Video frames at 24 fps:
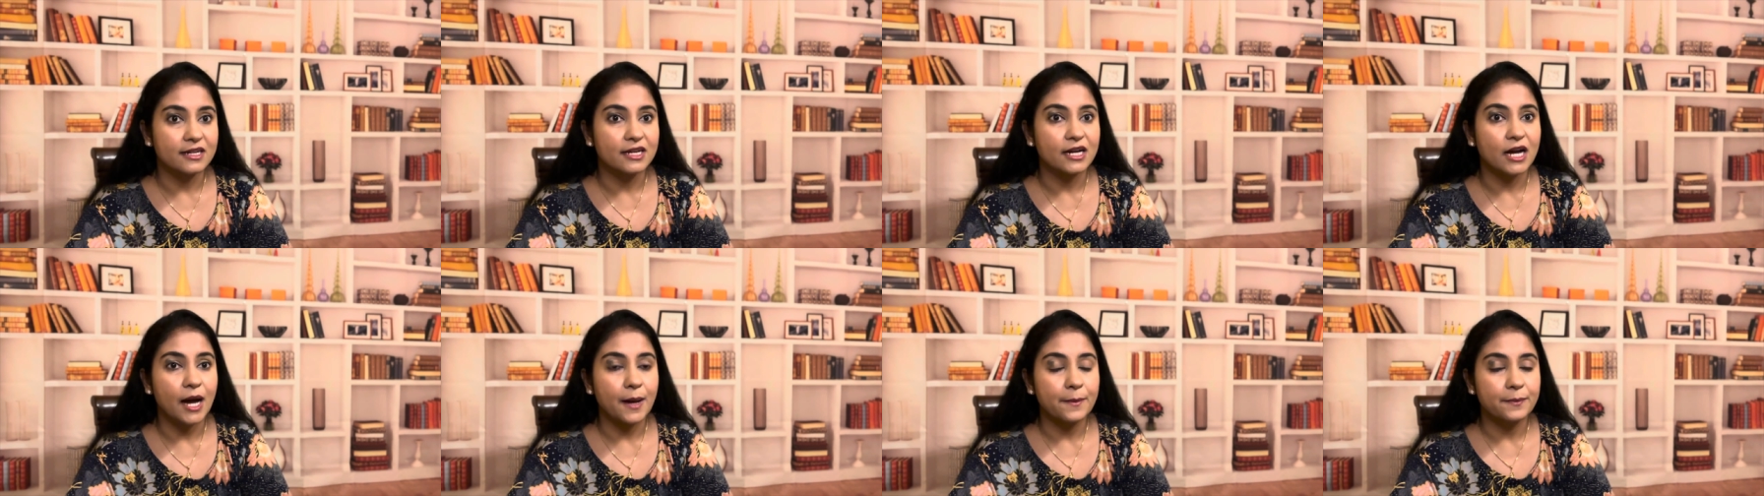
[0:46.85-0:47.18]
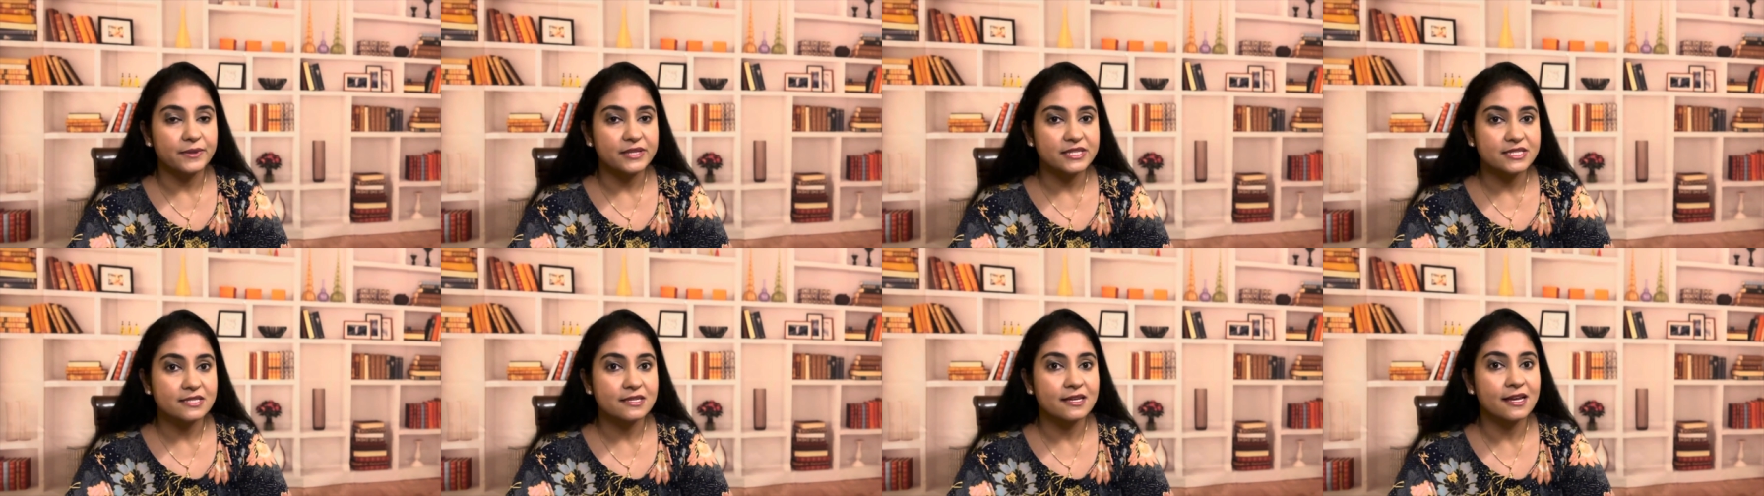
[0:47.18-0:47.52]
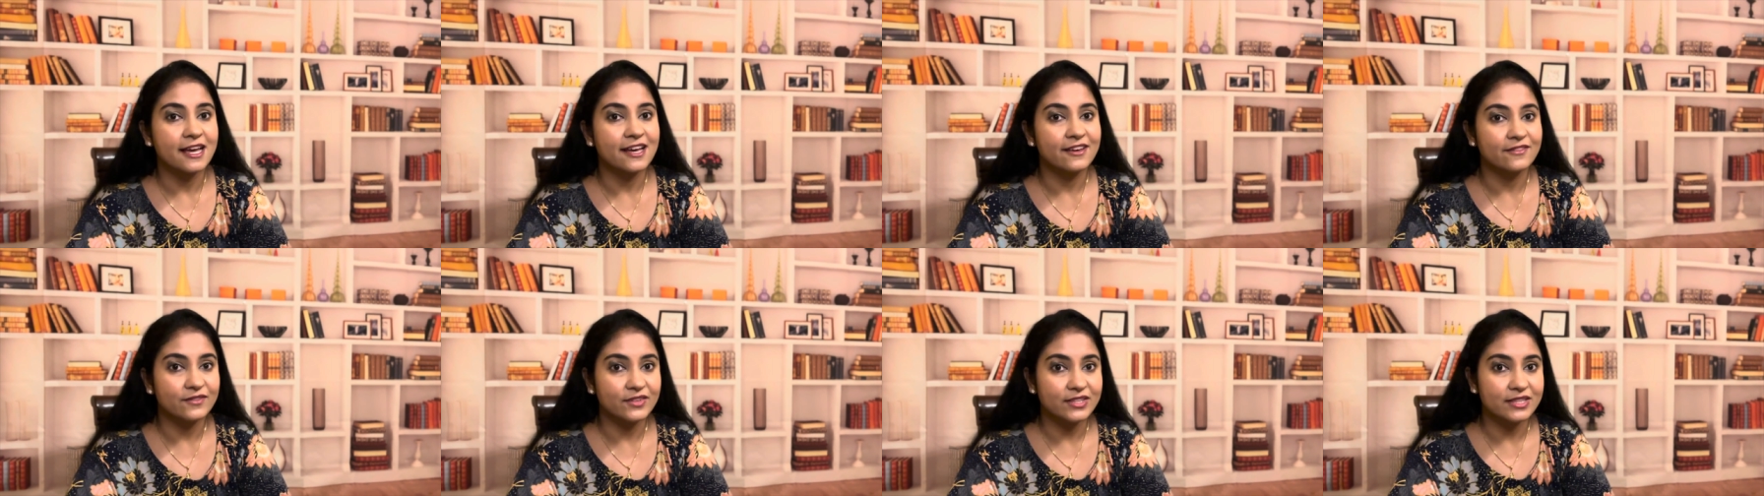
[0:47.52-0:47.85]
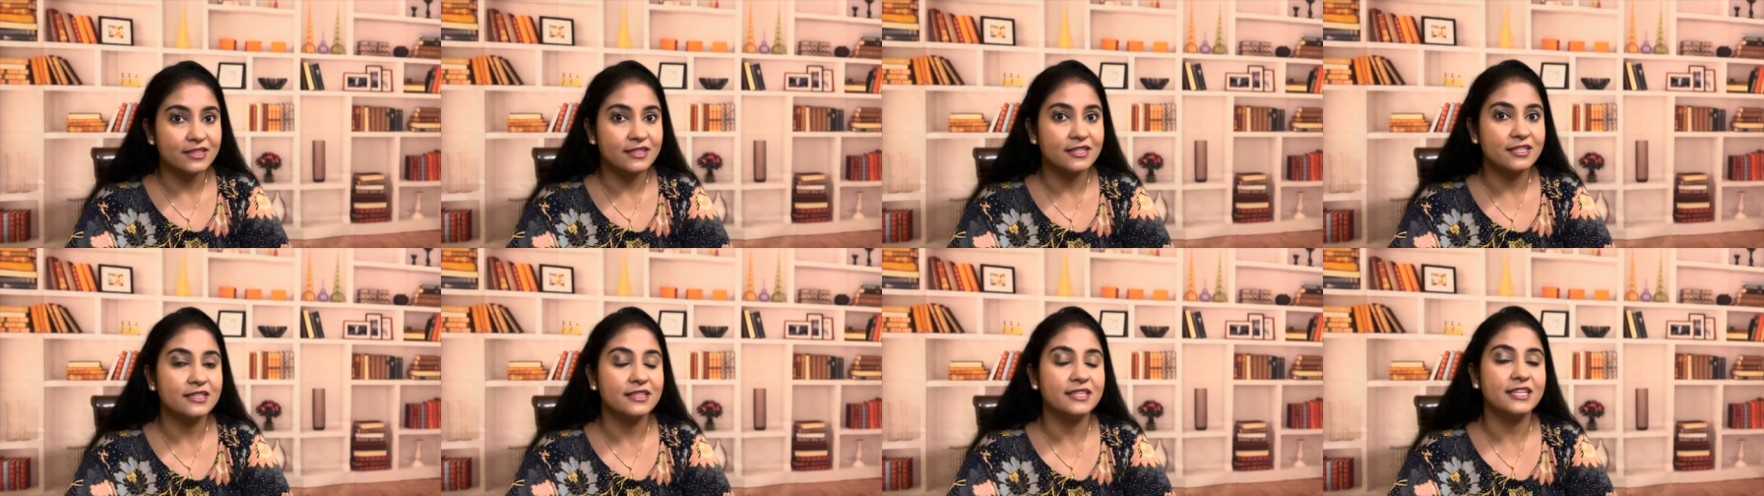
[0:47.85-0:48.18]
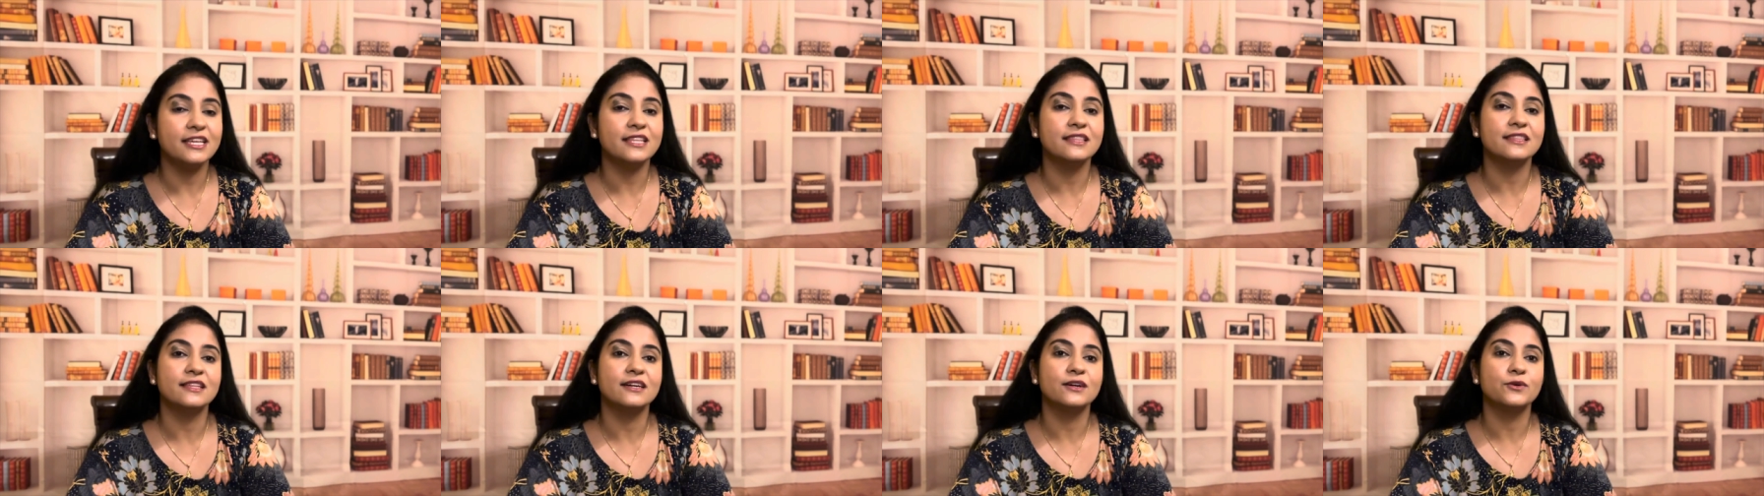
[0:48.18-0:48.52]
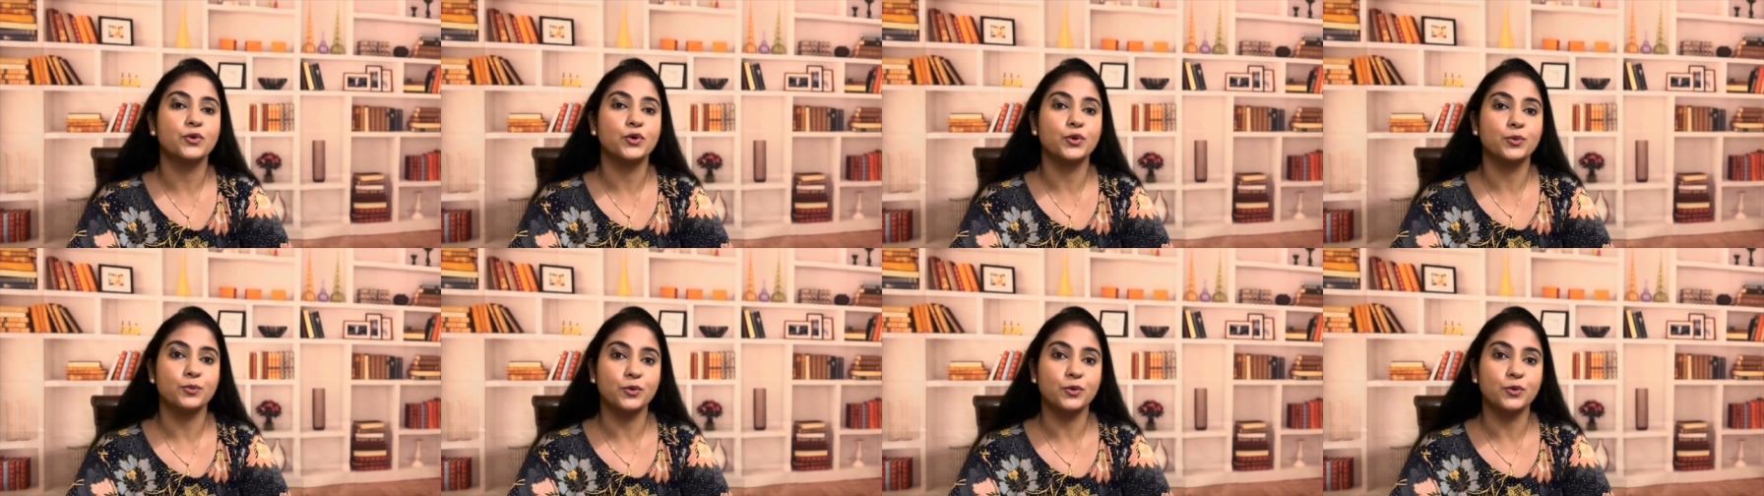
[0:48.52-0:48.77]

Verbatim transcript: காப்பீஸ் வித்து தீந்த ஒரு